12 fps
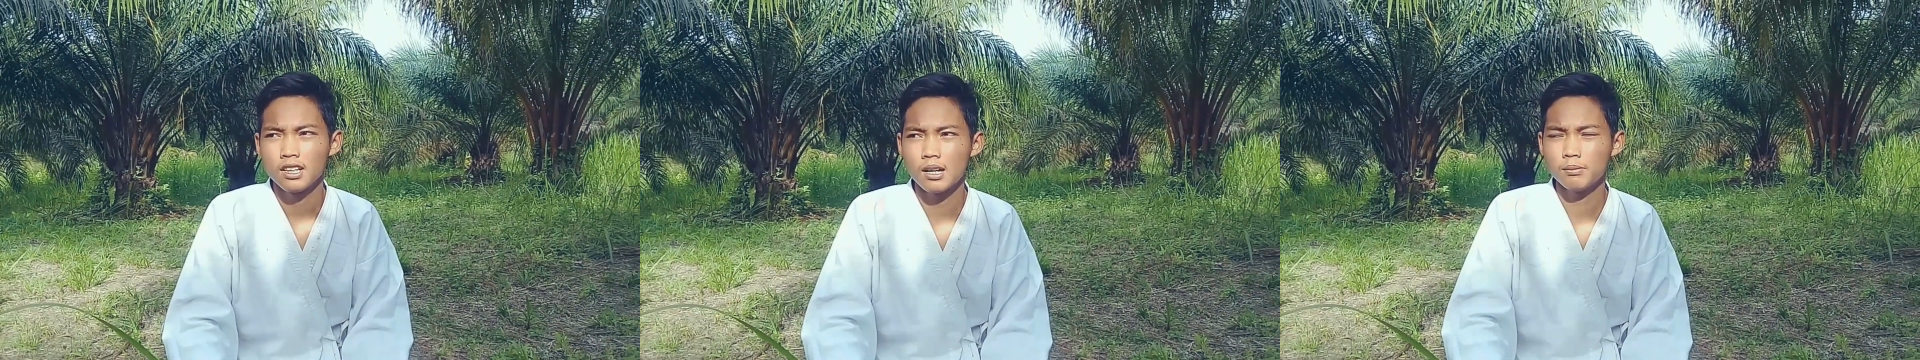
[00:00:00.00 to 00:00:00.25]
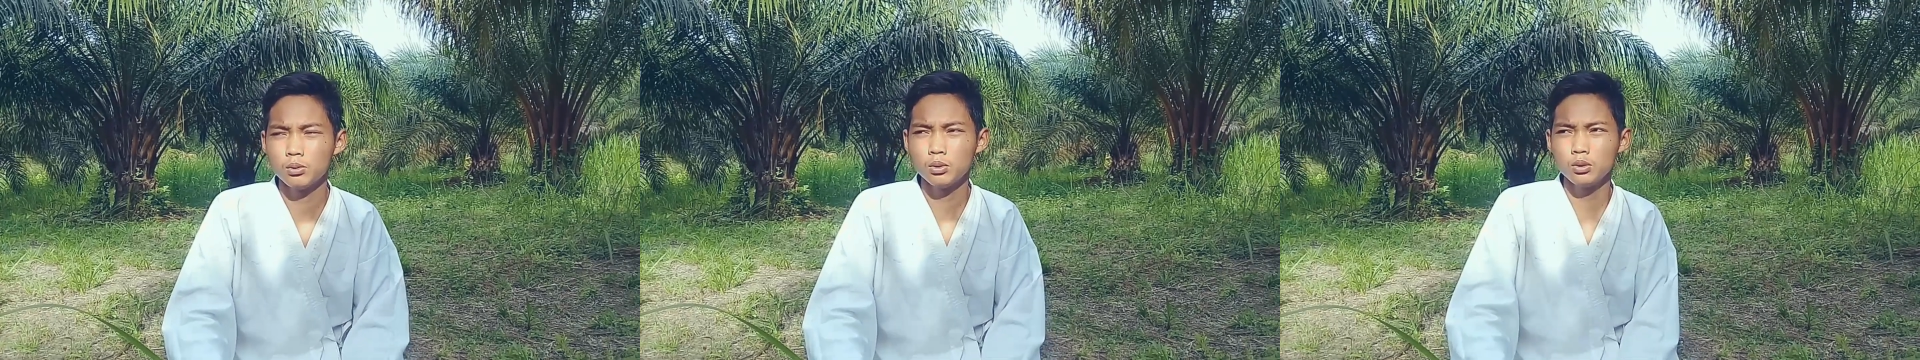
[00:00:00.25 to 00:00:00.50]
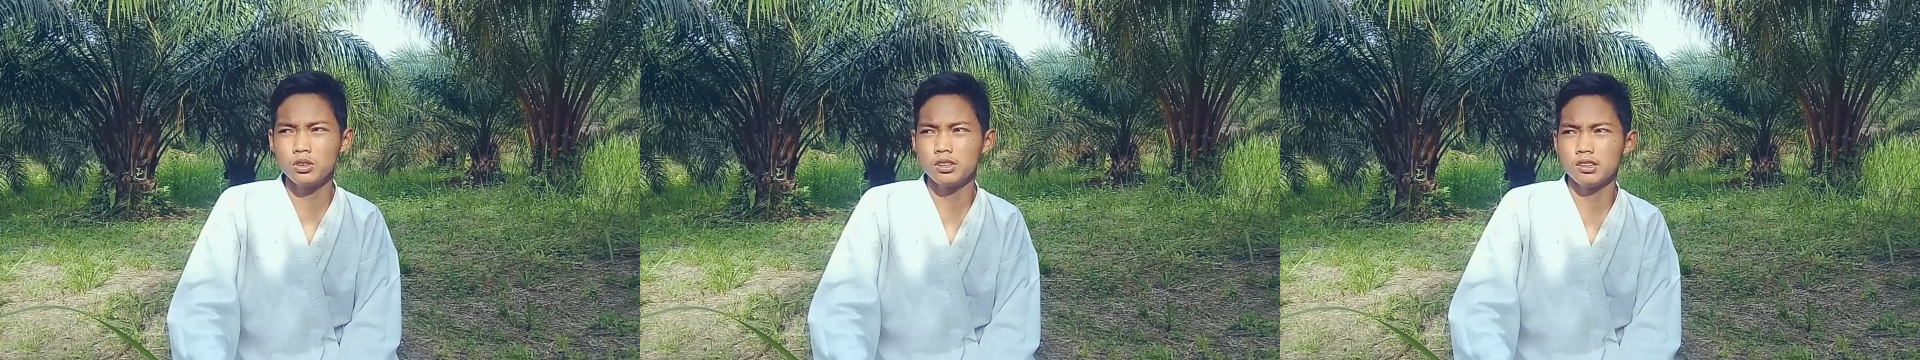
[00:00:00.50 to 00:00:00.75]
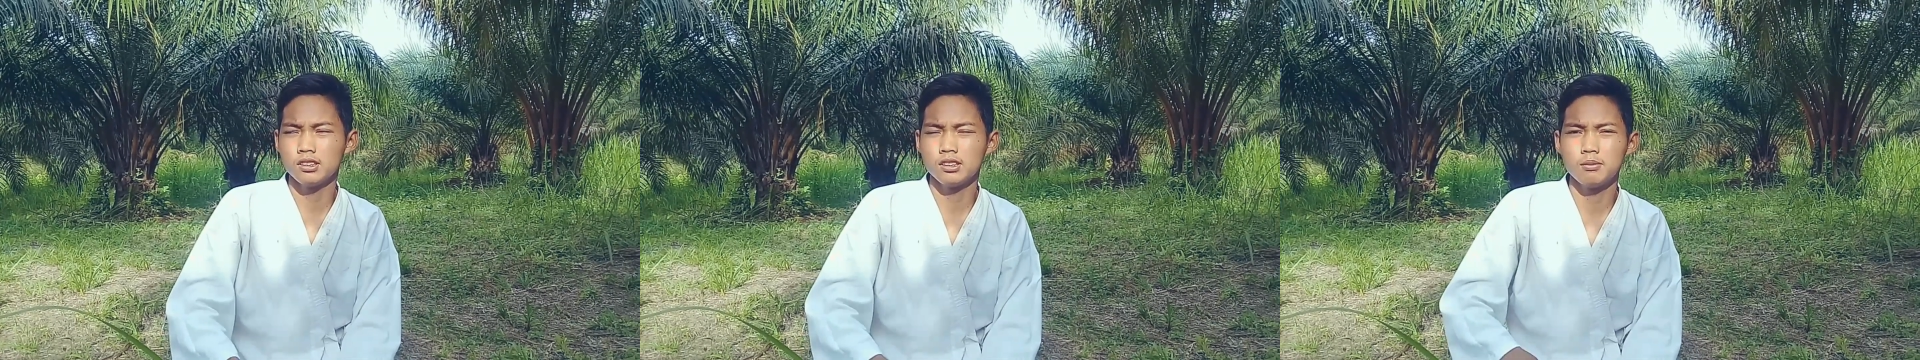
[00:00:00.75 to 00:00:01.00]
namun
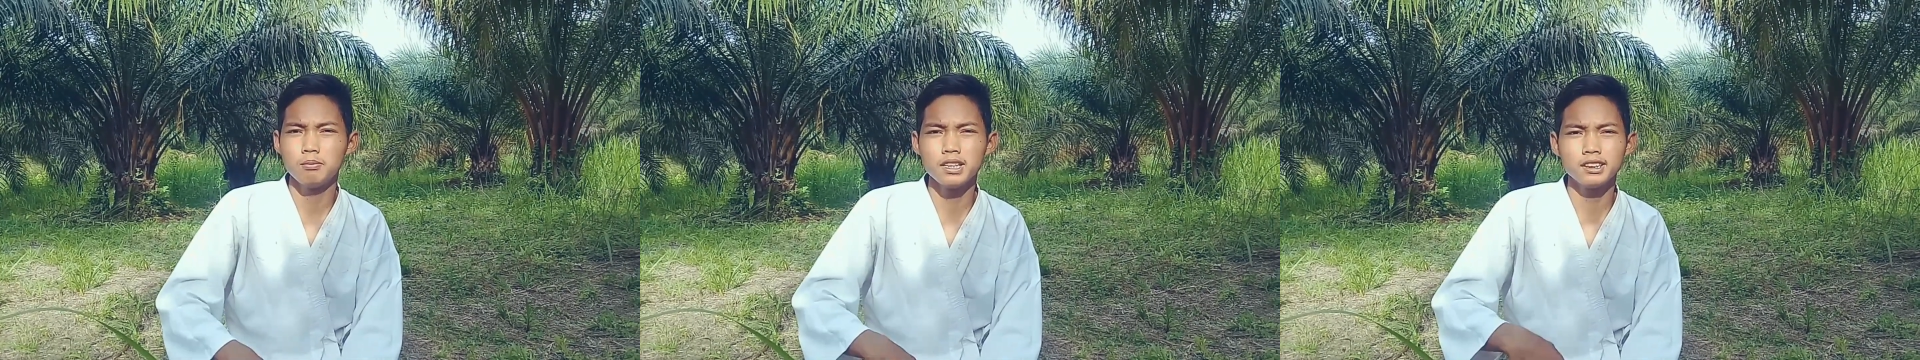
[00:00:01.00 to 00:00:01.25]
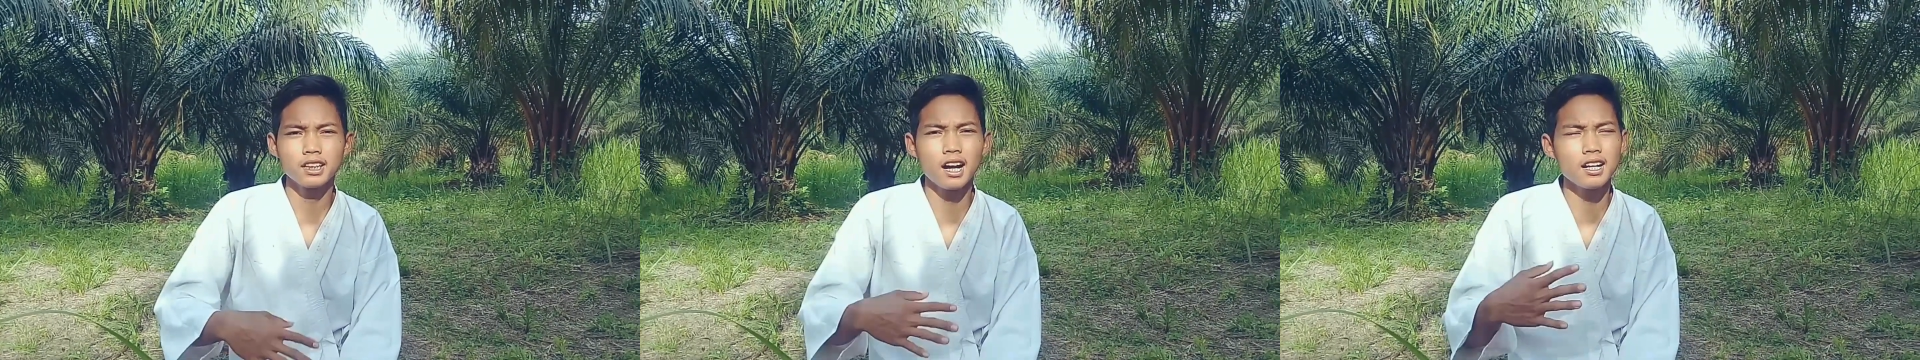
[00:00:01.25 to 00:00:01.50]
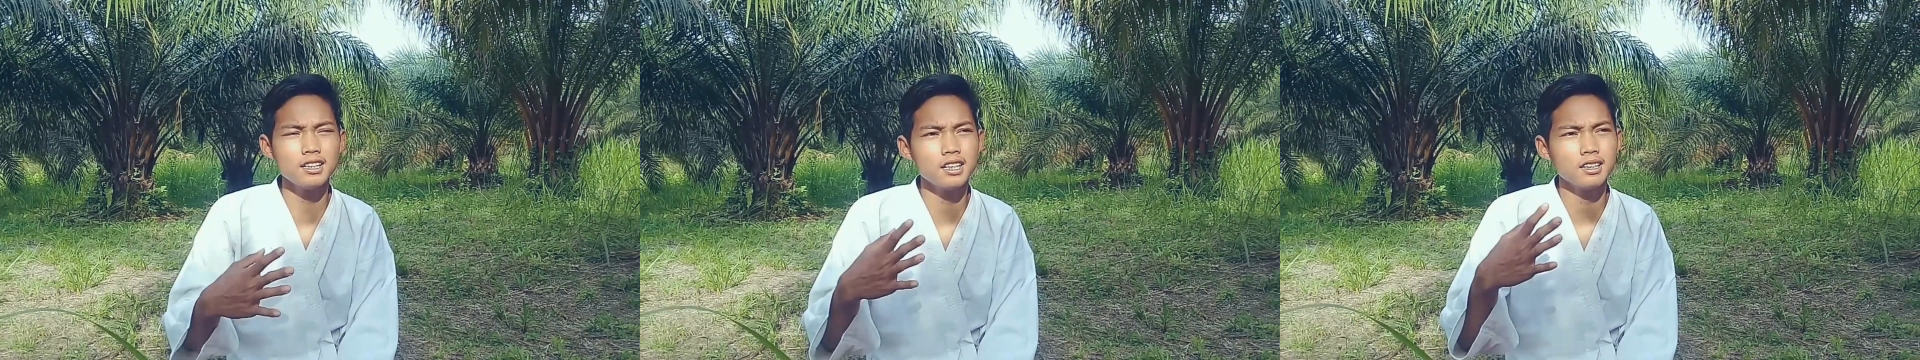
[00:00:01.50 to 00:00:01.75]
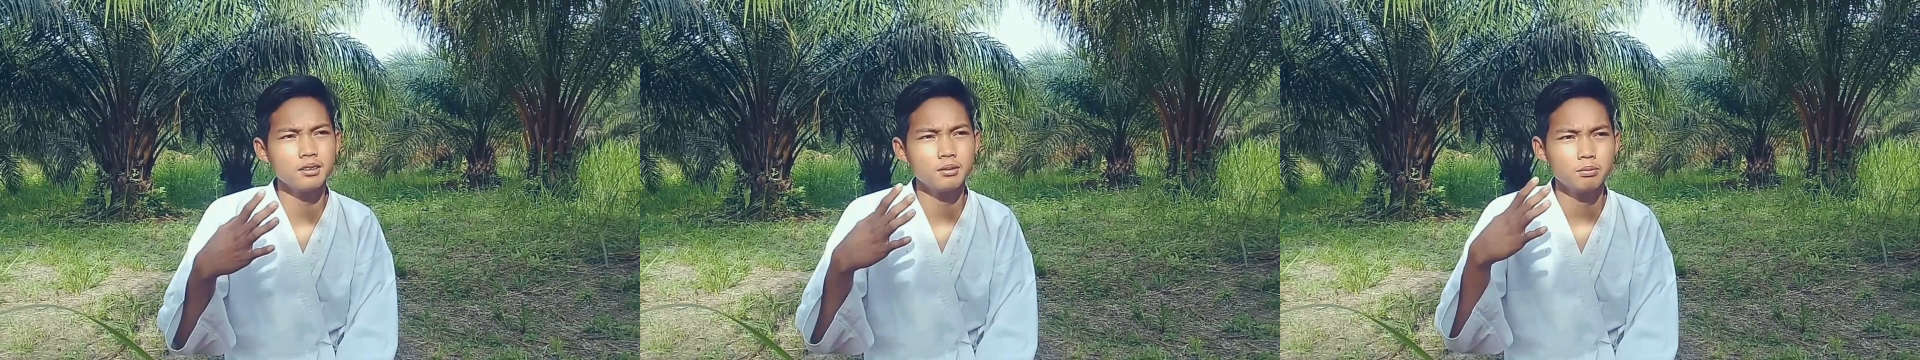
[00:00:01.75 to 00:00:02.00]
banyak hal
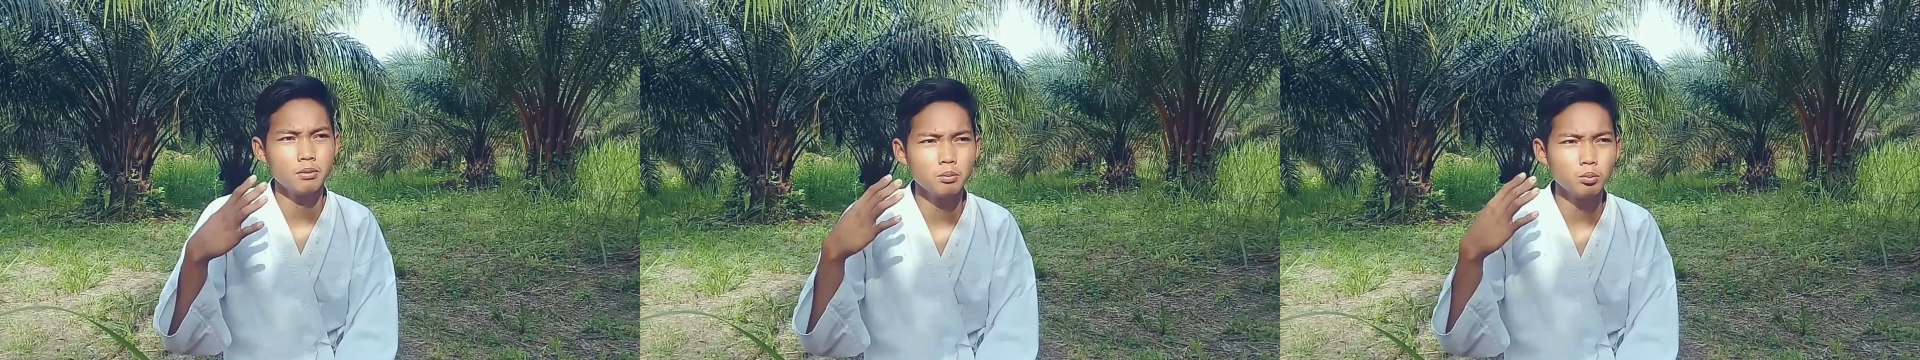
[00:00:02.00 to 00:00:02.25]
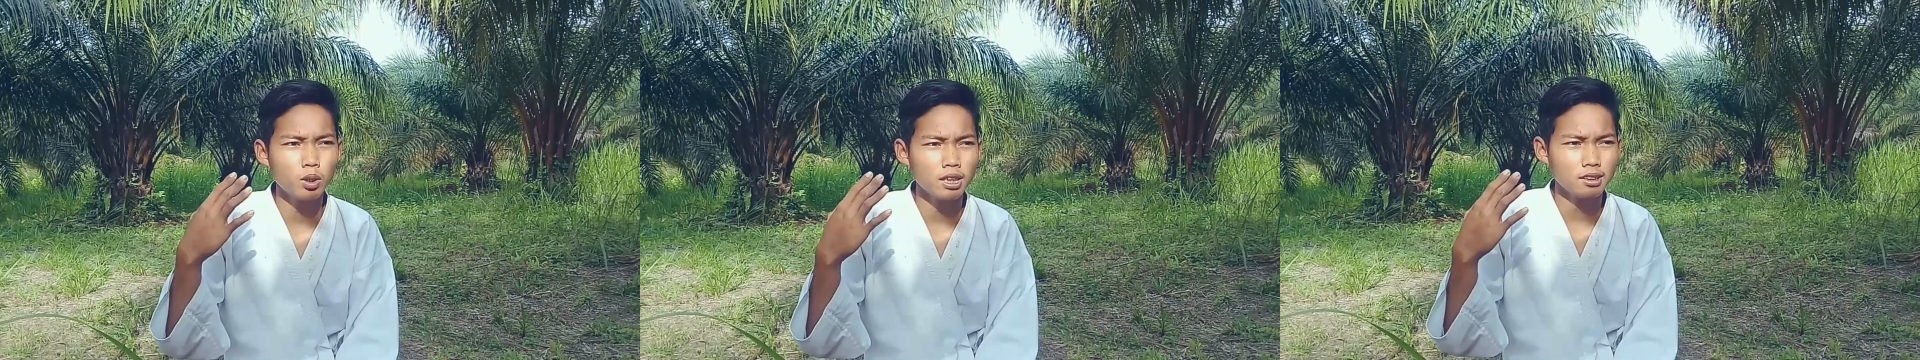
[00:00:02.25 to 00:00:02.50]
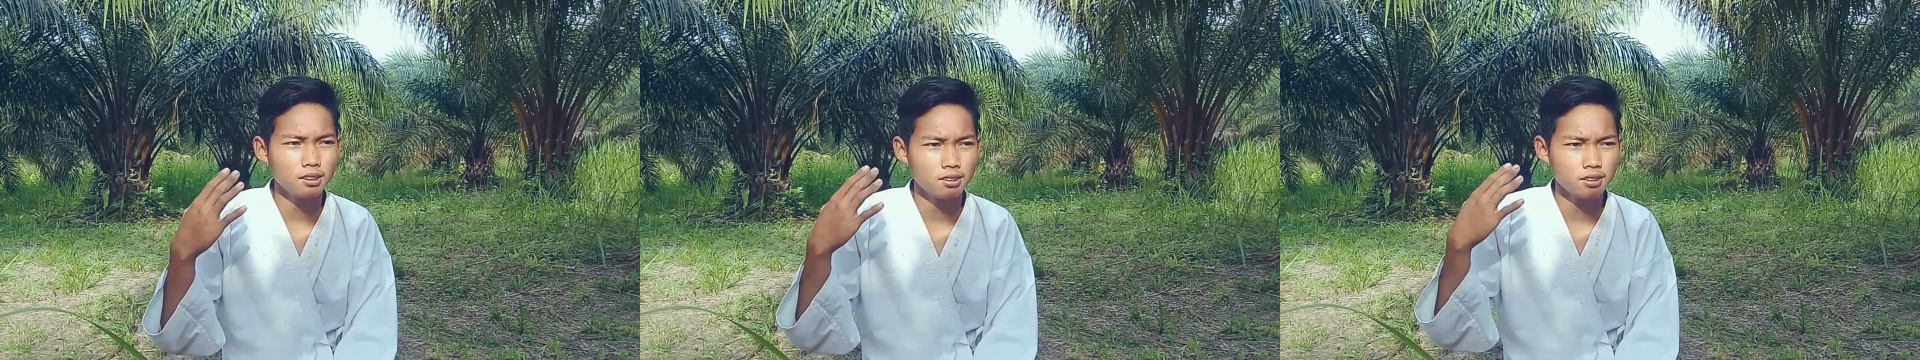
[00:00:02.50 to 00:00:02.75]
yang membuat